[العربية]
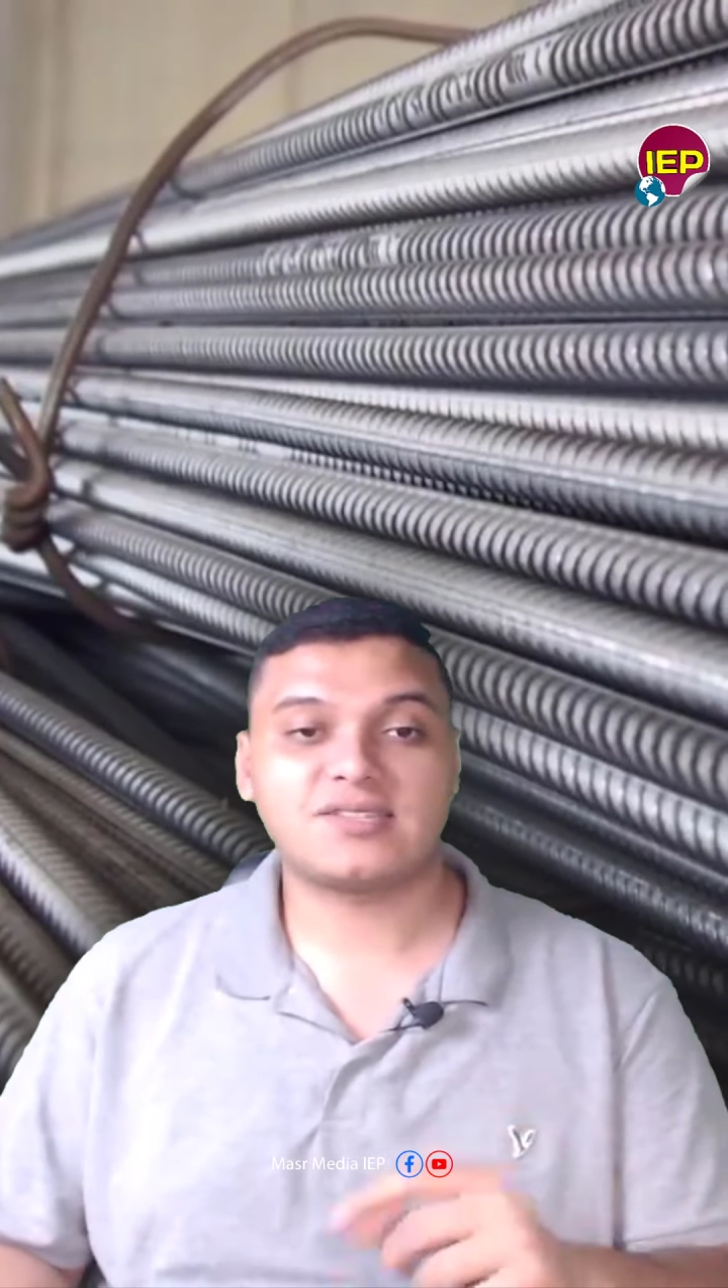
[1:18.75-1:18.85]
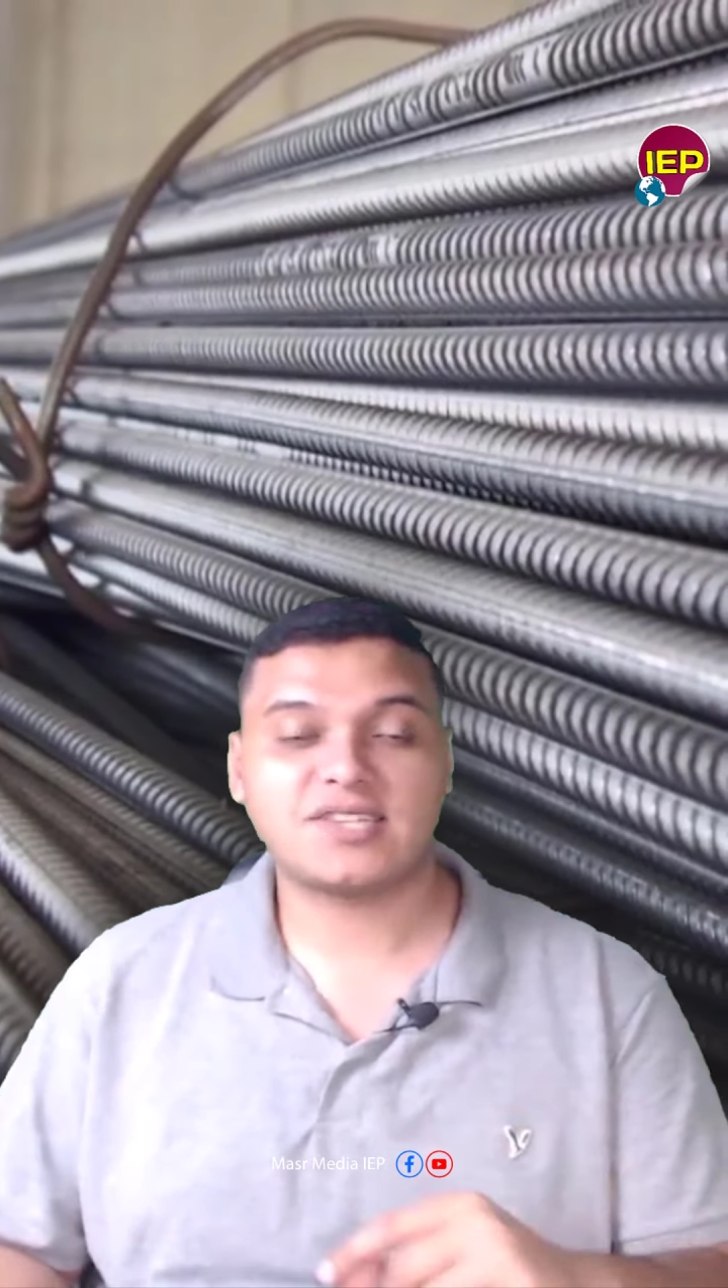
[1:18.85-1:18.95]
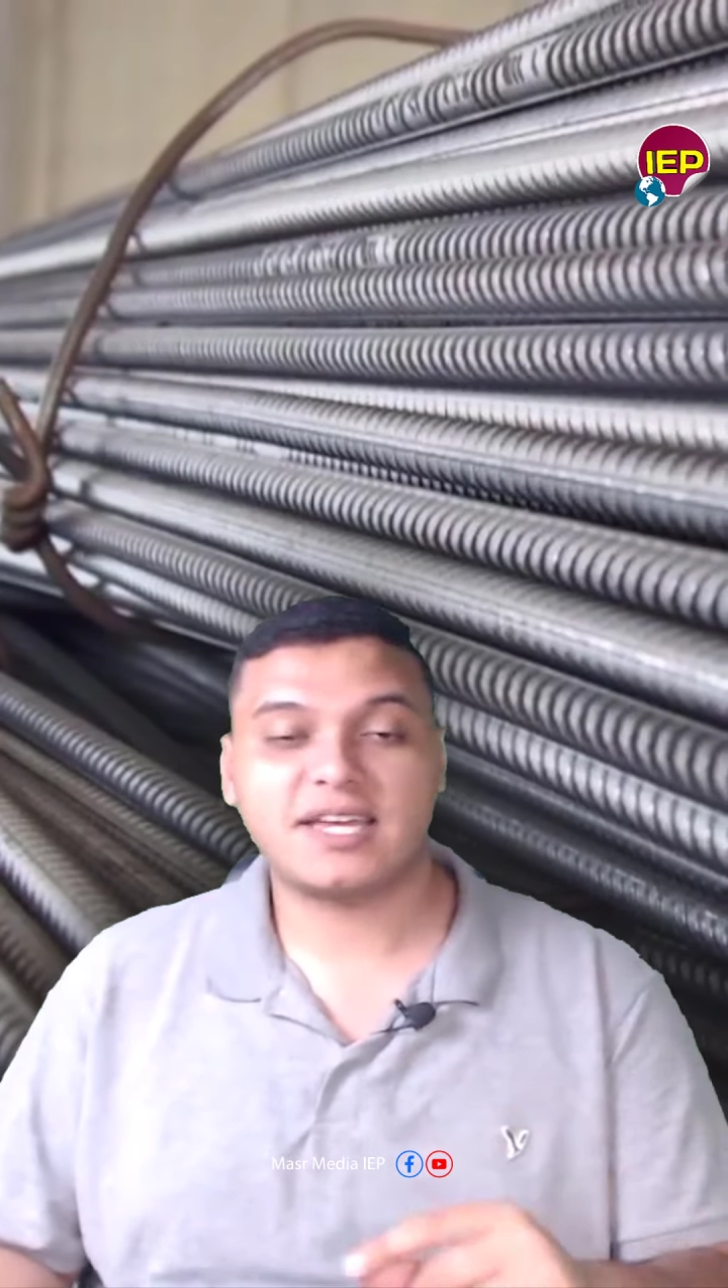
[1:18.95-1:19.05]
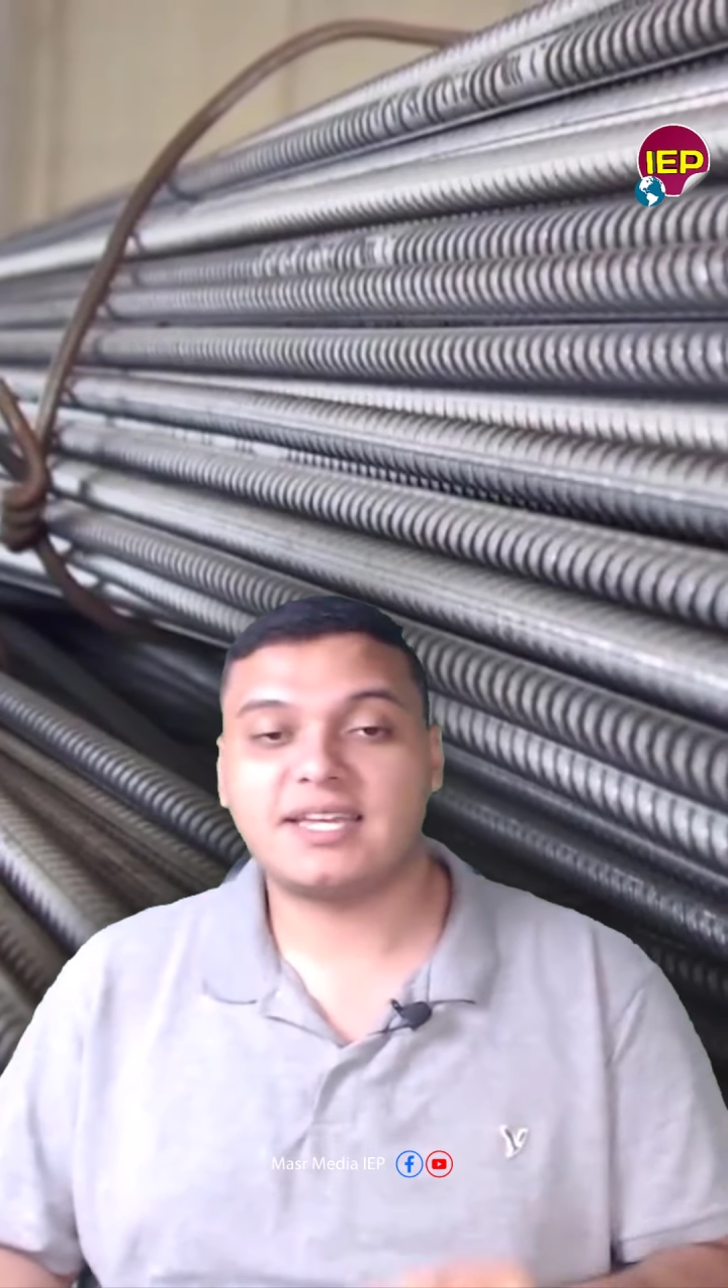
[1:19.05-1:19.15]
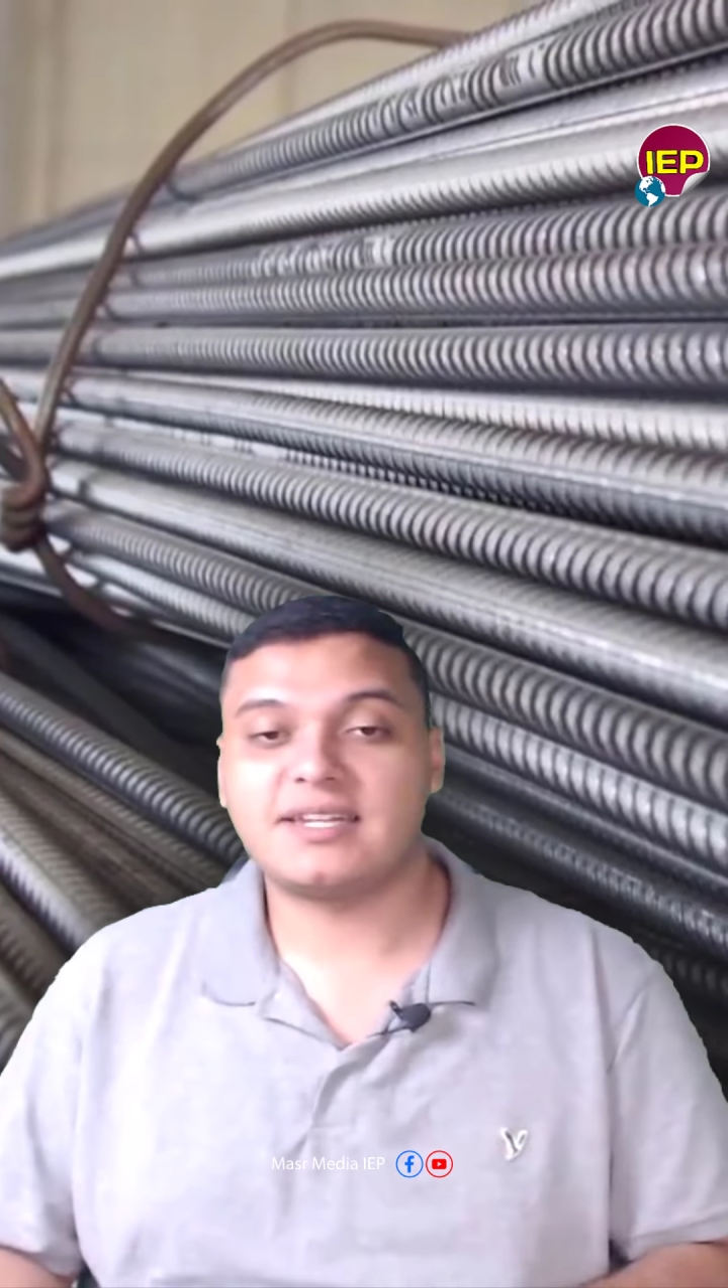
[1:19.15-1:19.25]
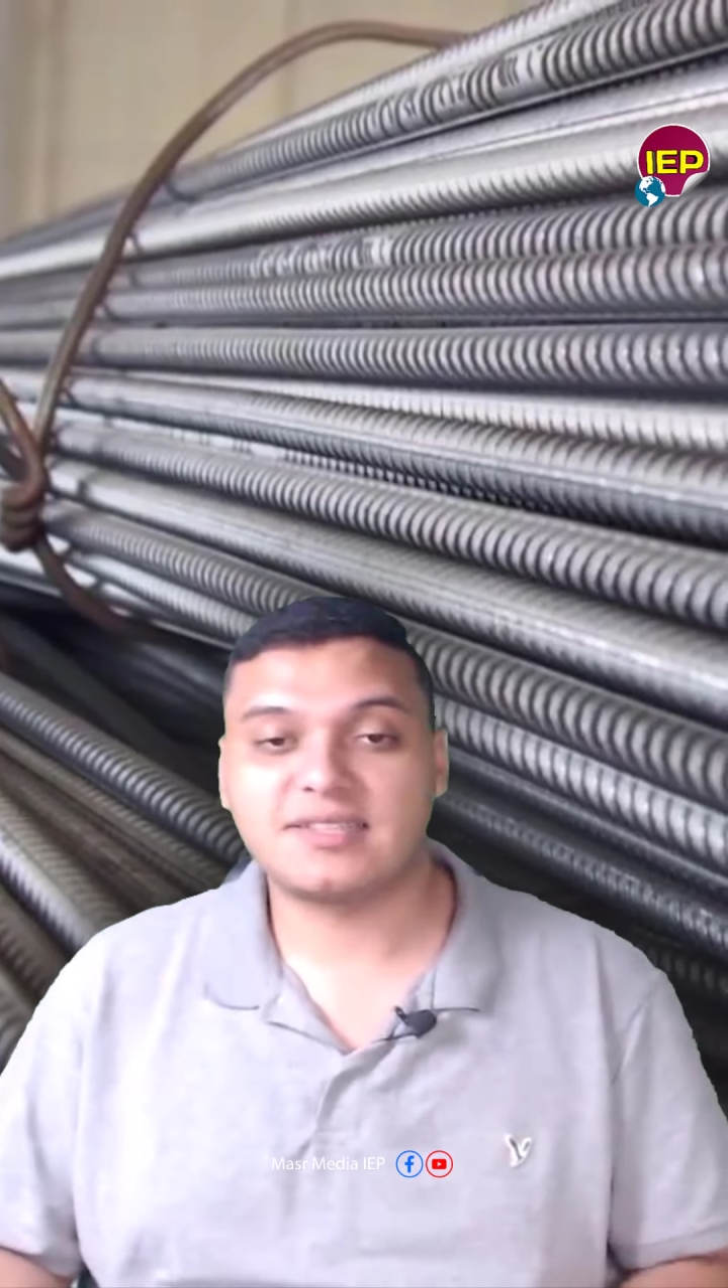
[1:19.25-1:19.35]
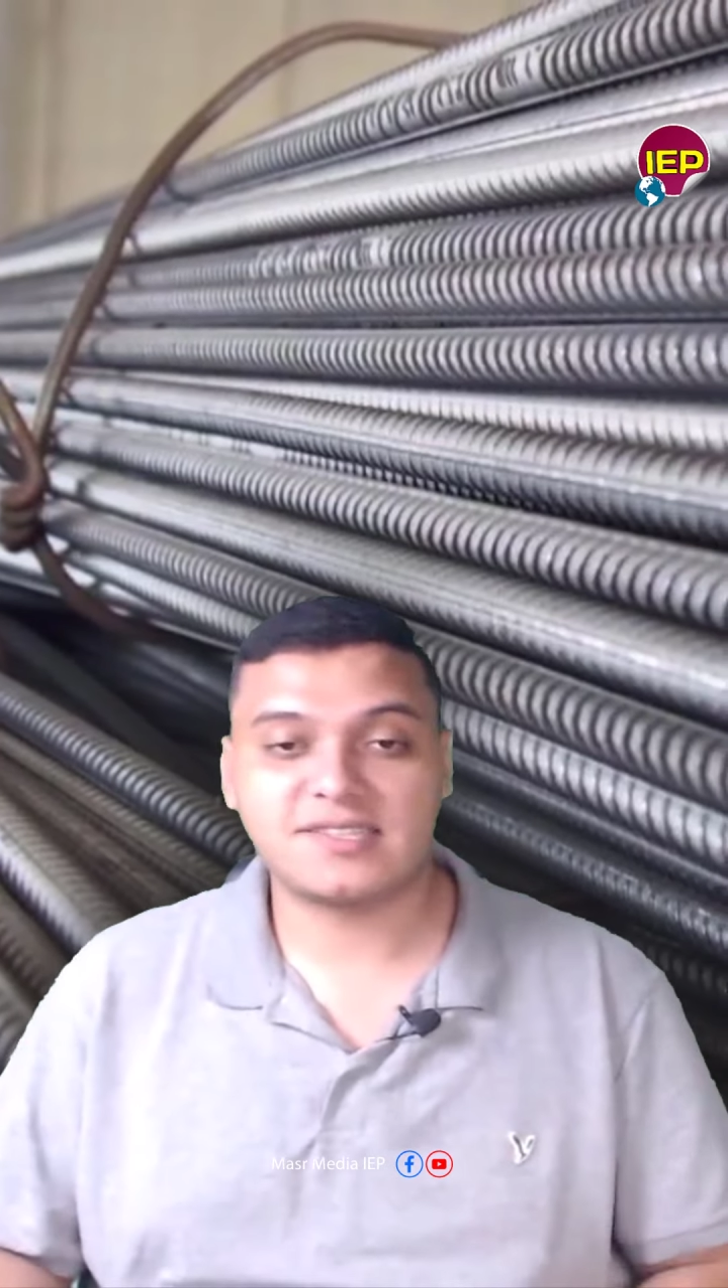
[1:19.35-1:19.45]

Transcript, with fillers: سجل